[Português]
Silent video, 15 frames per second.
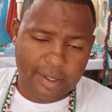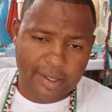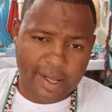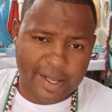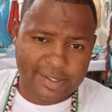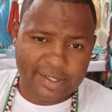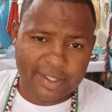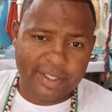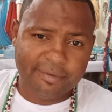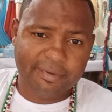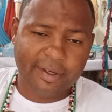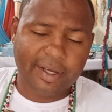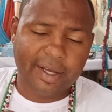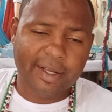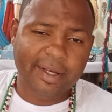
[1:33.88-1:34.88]
A
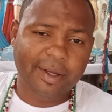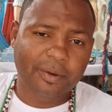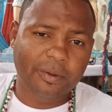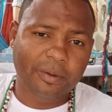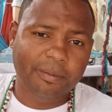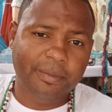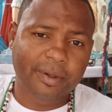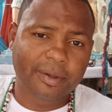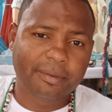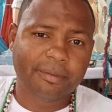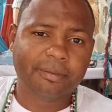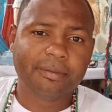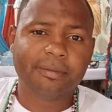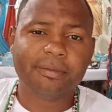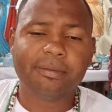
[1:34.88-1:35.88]
saliva cai na roupa,
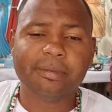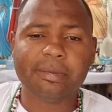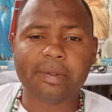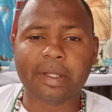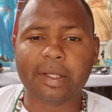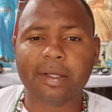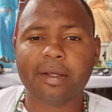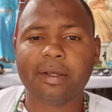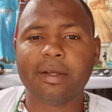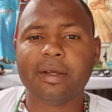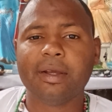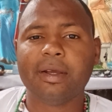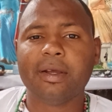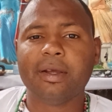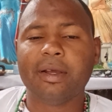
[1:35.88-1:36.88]
né?
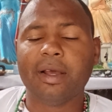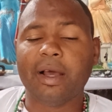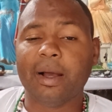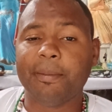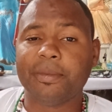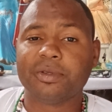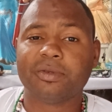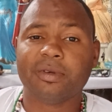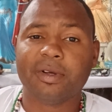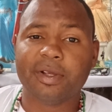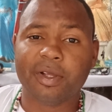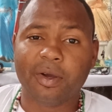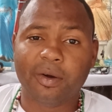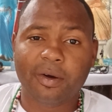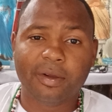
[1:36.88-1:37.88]
A pessoa
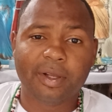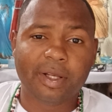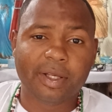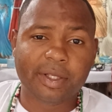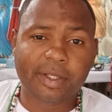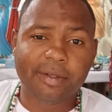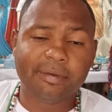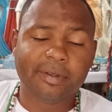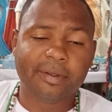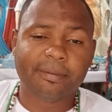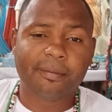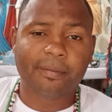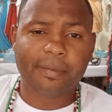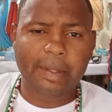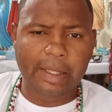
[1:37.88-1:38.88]
enrola a língua.
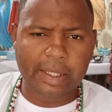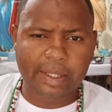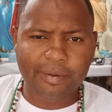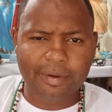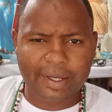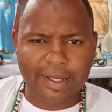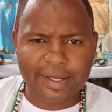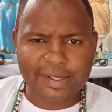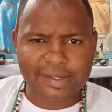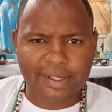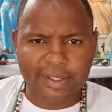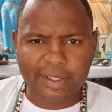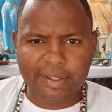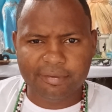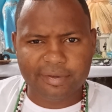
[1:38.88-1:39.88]
Então aquela
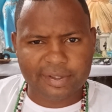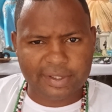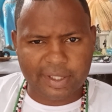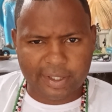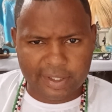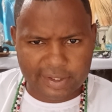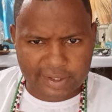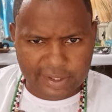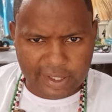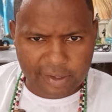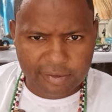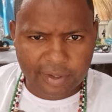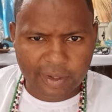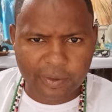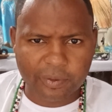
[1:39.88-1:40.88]
saliva que
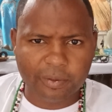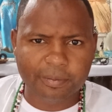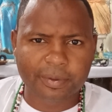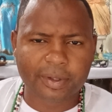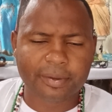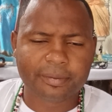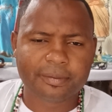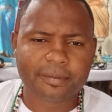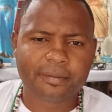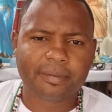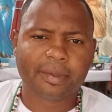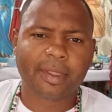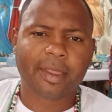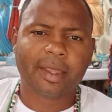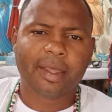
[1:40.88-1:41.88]
saiu na roupa,
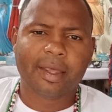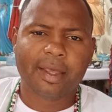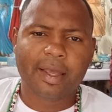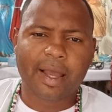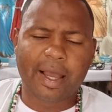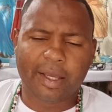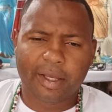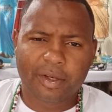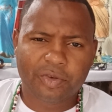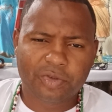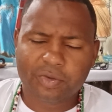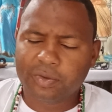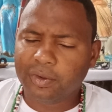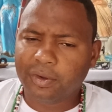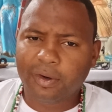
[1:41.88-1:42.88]
aquele
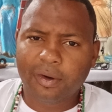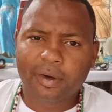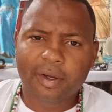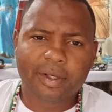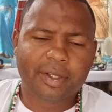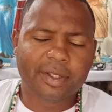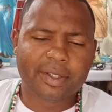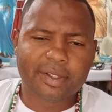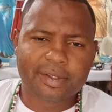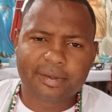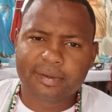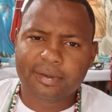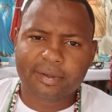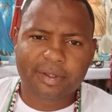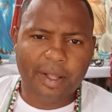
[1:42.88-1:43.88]
suor ali,
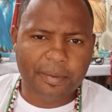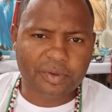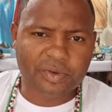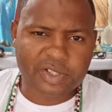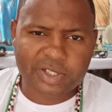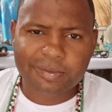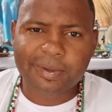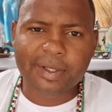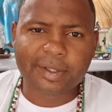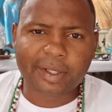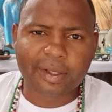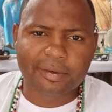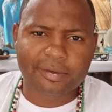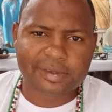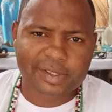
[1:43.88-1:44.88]
a pessoa se
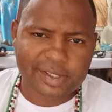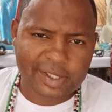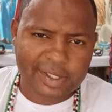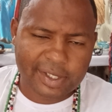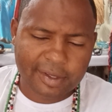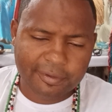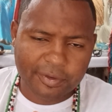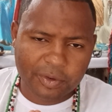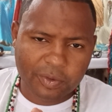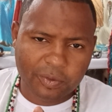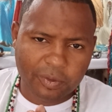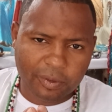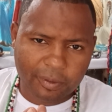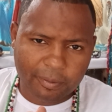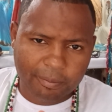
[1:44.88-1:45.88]
batendo, que
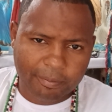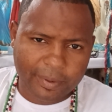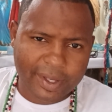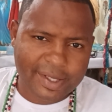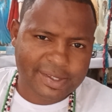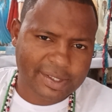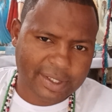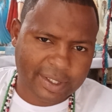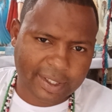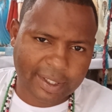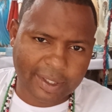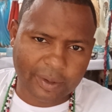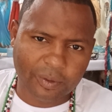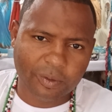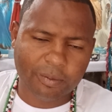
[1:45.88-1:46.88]
ficou presa
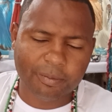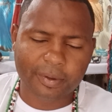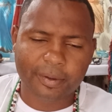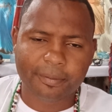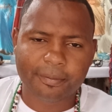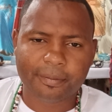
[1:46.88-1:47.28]
naquela roupa,